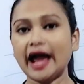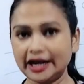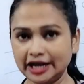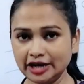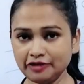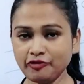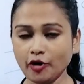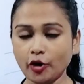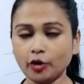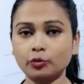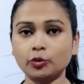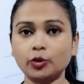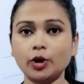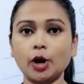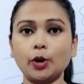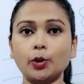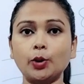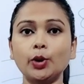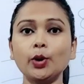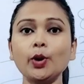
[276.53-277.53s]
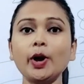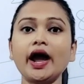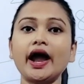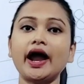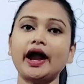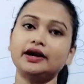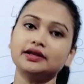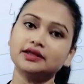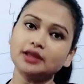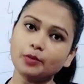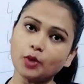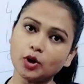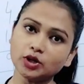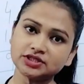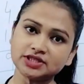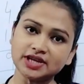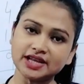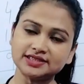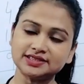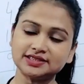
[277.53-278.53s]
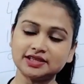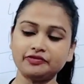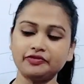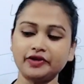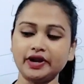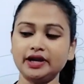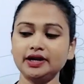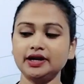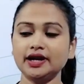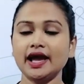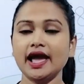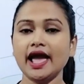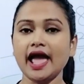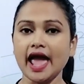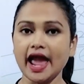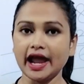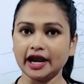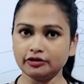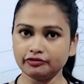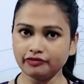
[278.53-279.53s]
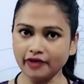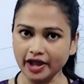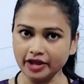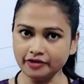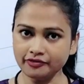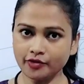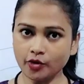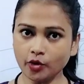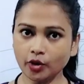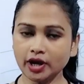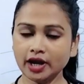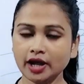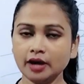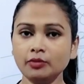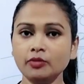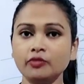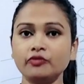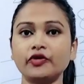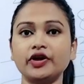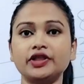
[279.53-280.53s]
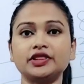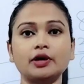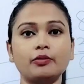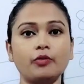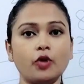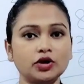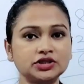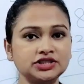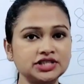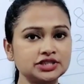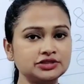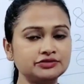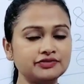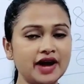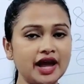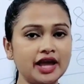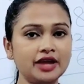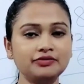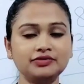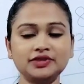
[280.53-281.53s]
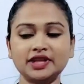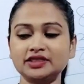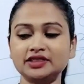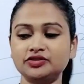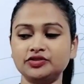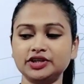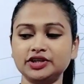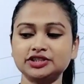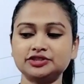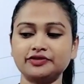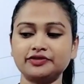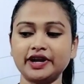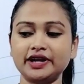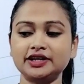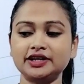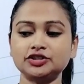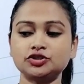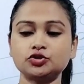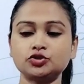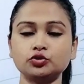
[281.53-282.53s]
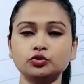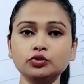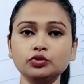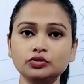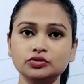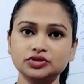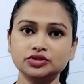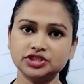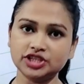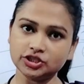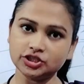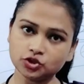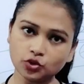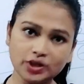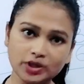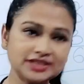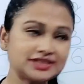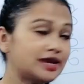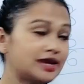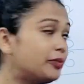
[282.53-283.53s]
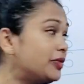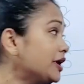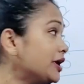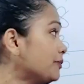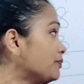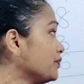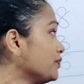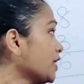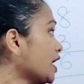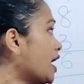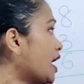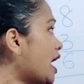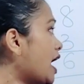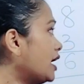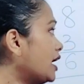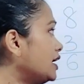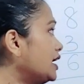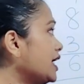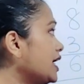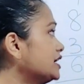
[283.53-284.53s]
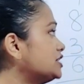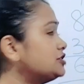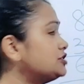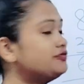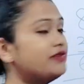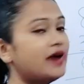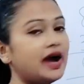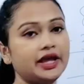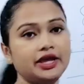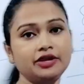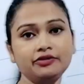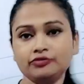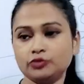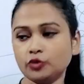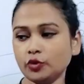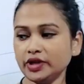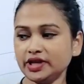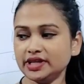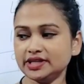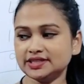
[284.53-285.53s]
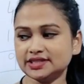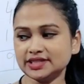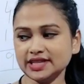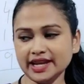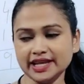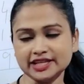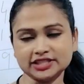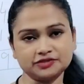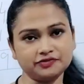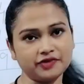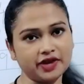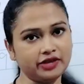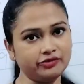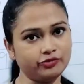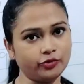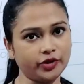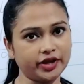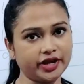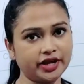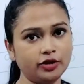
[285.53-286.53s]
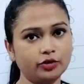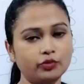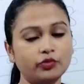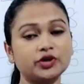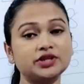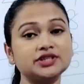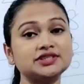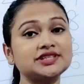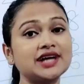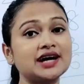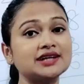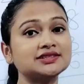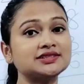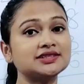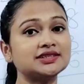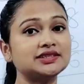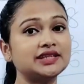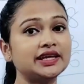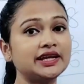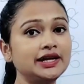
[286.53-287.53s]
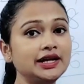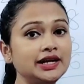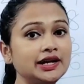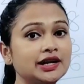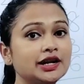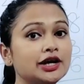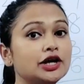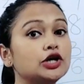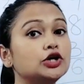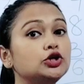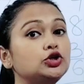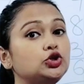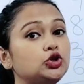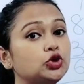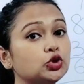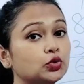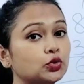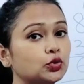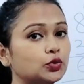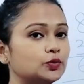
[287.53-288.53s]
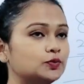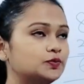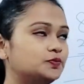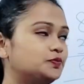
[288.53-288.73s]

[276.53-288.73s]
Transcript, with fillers: অ্যাড এর ফর্মুলা হলো অ্যাড দ্য বস লেস দ্য ফ্রেন্ড অ্যাড ফাইভ করলাম ওয়েন দ্য বস ইজ ফাইভ দেন থ্রি ফ্রেন্ড ইজ টু যে চলে যাবে আর লেস ফাইভ তো ইজি লেস ফাইভ হয়ে গেল হোয়াট ইজ দ্য আনসার দেন টু